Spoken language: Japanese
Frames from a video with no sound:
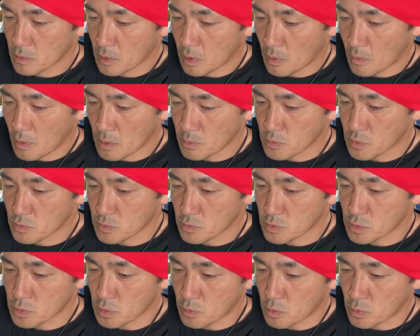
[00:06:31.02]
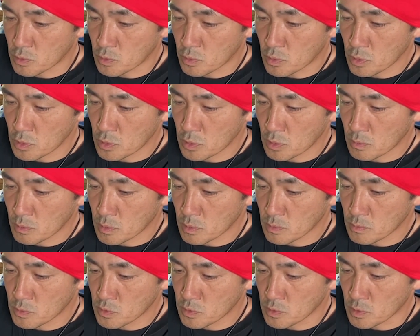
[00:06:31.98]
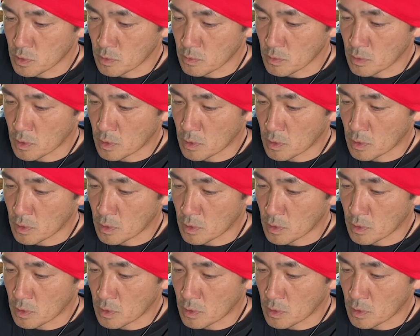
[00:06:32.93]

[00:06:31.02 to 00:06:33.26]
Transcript: 皮むくってこれどうやってむくんや